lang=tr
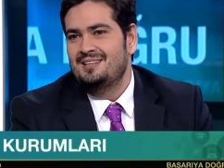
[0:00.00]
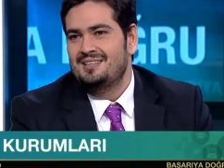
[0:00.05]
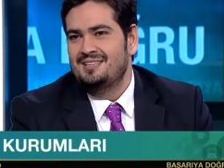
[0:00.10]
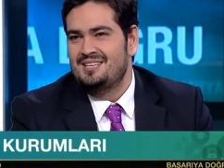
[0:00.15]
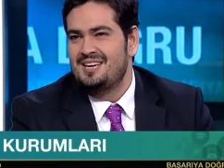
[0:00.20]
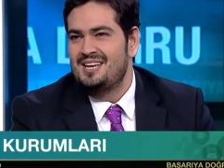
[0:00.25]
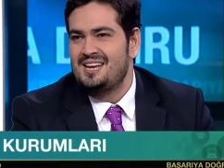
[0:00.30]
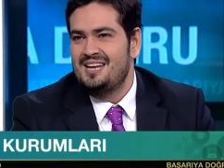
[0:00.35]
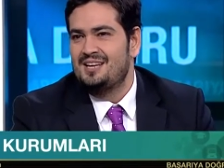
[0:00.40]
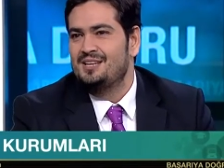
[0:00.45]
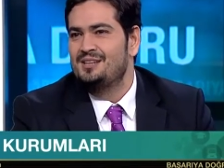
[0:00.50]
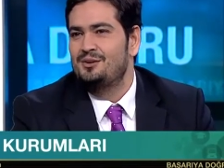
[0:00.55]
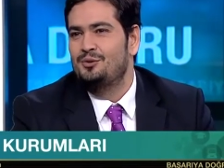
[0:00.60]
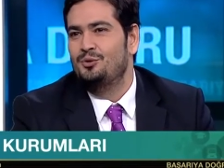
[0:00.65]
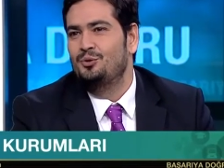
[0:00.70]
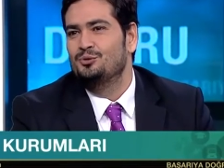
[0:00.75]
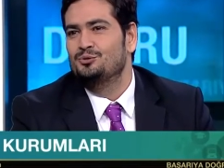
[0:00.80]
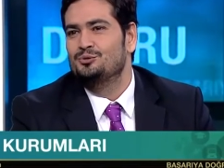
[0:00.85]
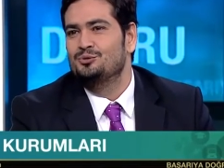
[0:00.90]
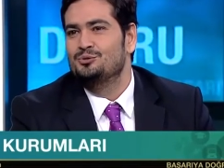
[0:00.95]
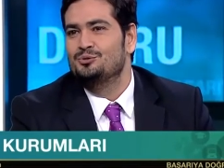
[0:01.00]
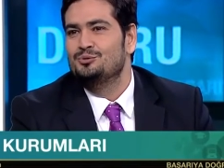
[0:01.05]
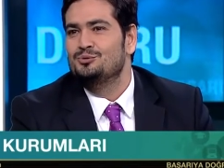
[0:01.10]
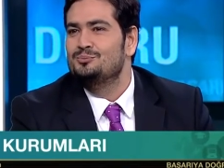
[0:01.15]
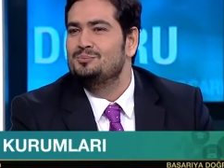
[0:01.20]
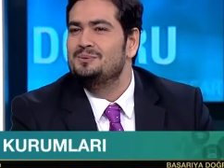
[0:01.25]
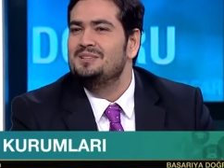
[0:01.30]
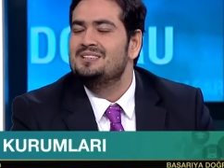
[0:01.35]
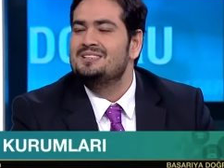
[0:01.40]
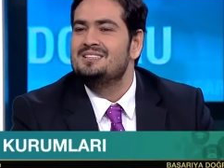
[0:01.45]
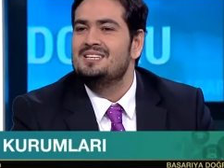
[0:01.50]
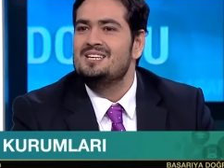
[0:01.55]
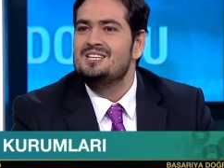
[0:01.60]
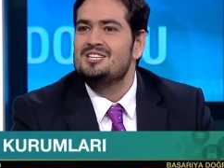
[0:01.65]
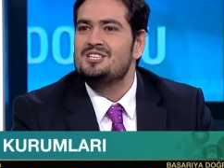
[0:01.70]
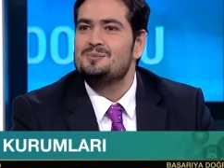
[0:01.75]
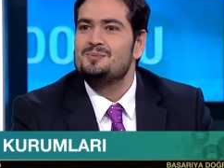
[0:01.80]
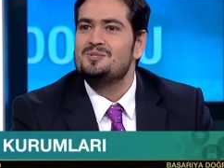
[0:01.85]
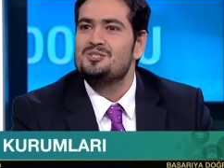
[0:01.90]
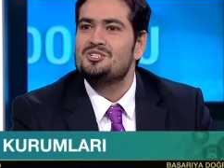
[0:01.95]
gerekli olduğunu, bir
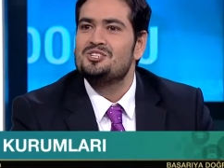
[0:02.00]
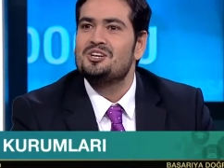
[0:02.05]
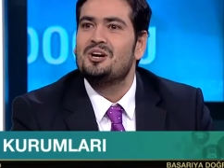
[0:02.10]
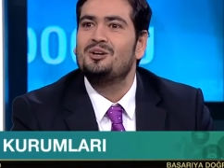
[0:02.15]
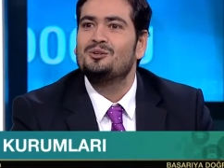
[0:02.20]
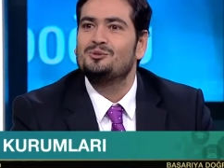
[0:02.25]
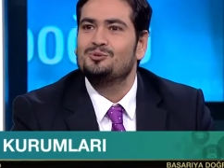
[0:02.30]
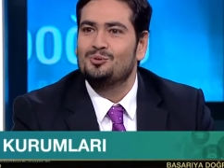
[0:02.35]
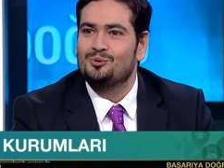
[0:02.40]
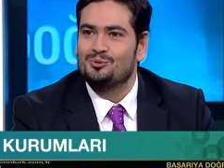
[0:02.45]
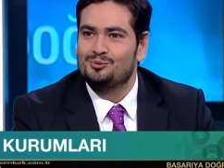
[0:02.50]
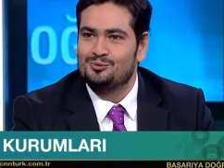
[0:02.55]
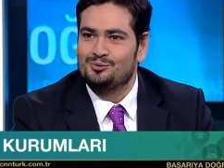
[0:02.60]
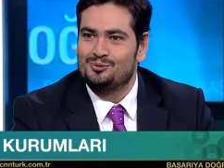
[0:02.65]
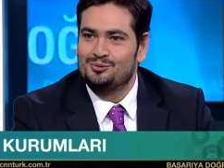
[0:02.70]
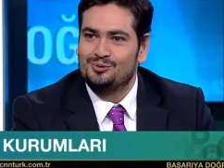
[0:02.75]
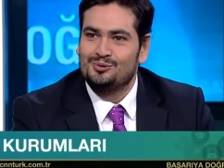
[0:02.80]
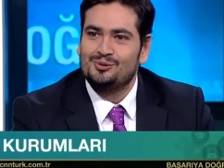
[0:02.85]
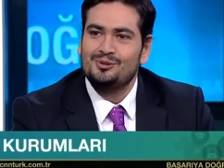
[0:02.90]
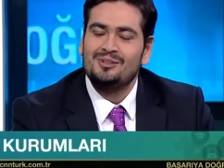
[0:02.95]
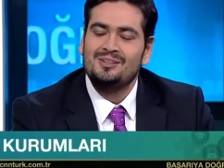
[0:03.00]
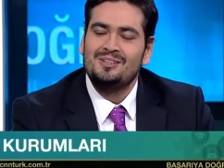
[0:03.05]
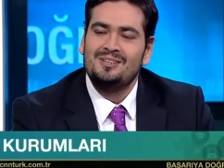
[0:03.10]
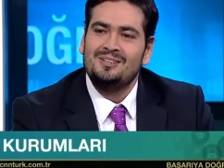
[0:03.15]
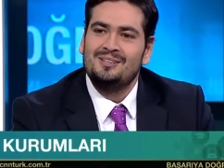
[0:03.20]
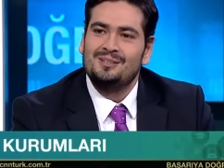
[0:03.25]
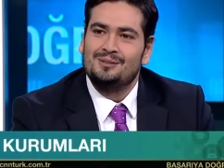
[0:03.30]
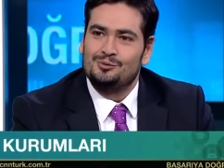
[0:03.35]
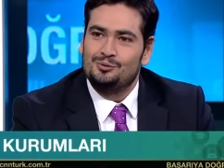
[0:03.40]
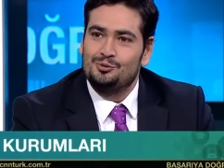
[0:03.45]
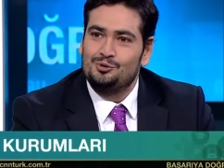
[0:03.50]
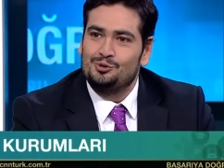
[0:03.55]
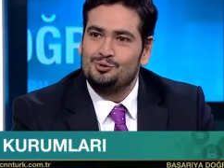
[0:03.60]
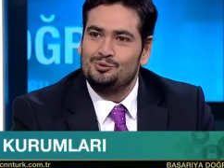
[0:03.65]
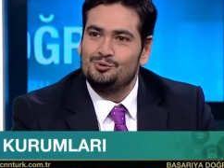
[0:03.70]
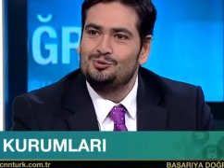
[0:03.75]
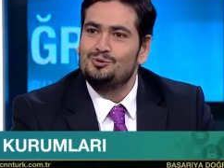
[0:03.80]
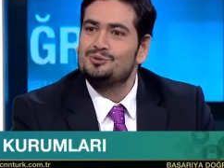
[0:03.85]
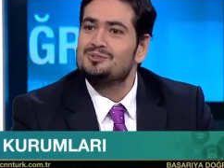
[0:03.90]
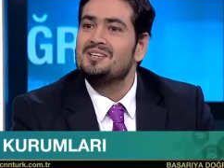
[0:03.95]
değişimin şart olduğunu düşündük.